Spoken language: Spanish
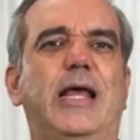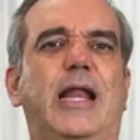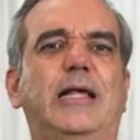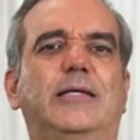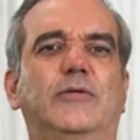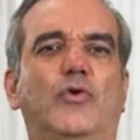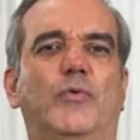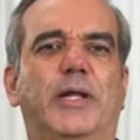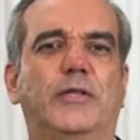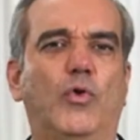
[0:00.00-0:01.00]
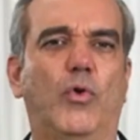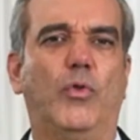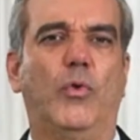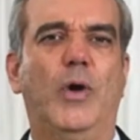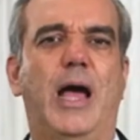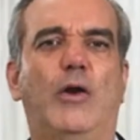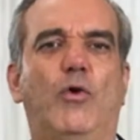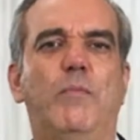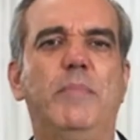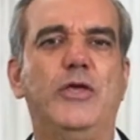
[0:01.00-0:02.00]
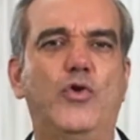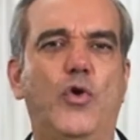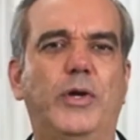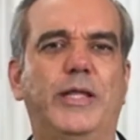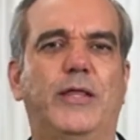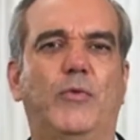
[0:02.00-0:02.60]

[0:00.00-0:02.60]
dinero que sale, habrá mucha alegría.